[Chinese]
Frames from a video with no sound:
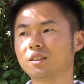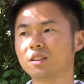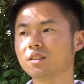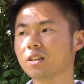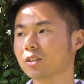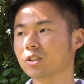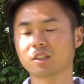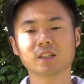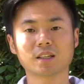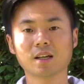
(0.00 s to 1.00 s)
经常是
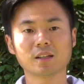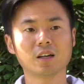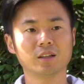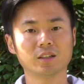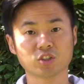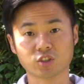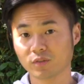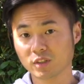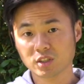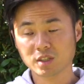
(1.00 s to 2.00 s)
可以看到呃十
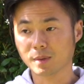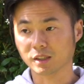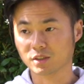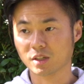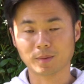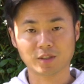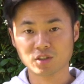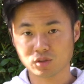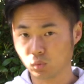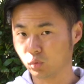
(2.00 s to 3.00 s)
分之一秒的照片，
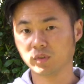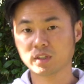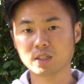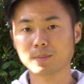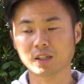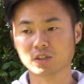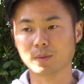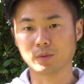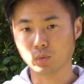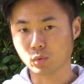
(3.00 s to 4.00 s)
甚至五分之一秒的
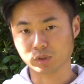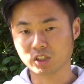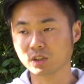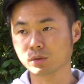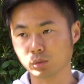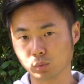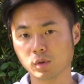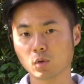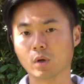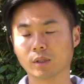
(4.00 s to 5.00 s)
照片。如果我的镜头足
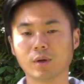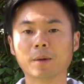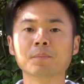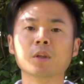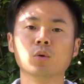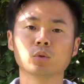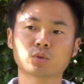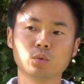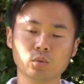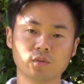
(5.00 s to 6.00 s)
够广的话，我
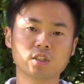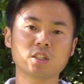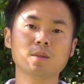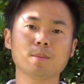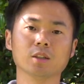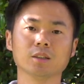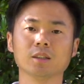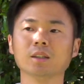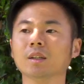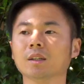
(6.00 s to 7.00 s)
使用五分之一秒
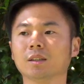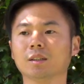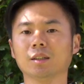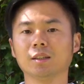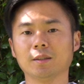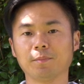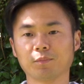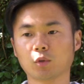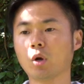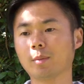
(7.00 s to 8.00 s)
的呃
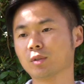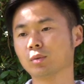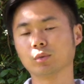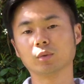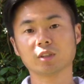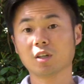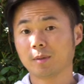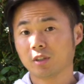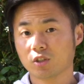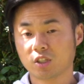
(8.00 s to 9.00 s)
快门速度，我的照
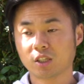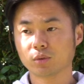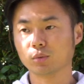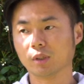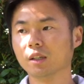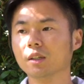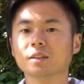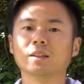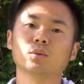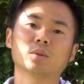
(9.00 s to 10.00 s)
片都是清楚的。
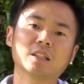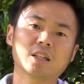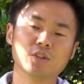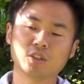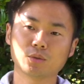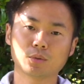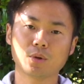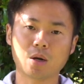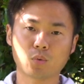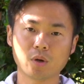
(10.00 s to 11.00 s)
那如果大家有兴趣的
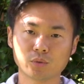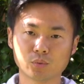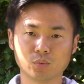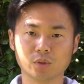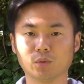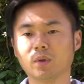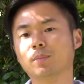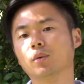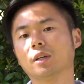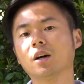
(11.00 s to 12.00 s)
话，关注我的微
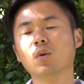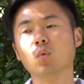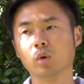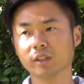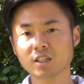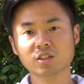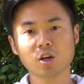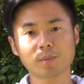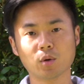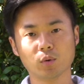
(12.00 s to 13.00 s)
博，然后我那些
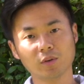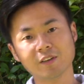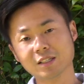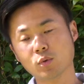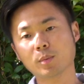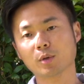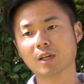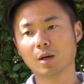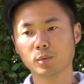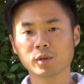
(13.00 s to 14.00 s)
照片我会发在微博
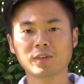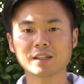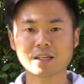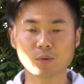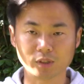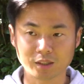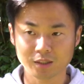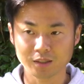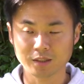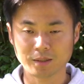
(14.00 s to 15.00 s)
上，而不会发在我
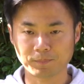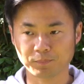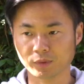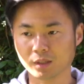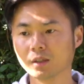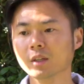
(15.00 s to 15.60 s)
的嗯